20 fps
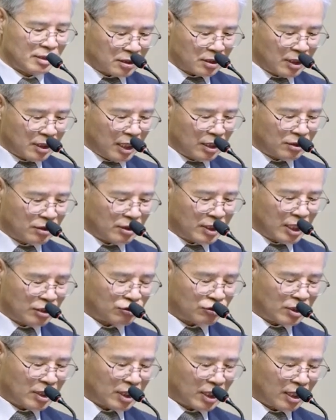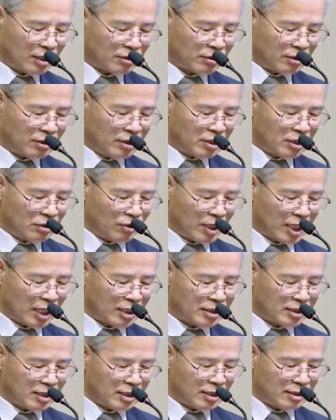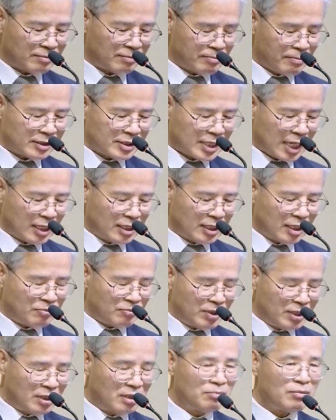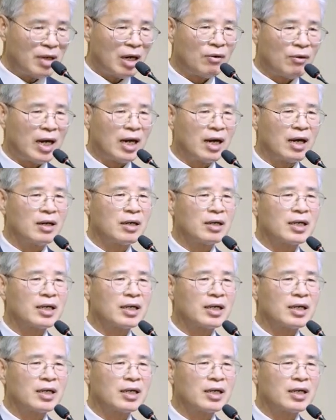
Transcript: 그래서 예수님께서 이와 같이 자기의 믿는 바와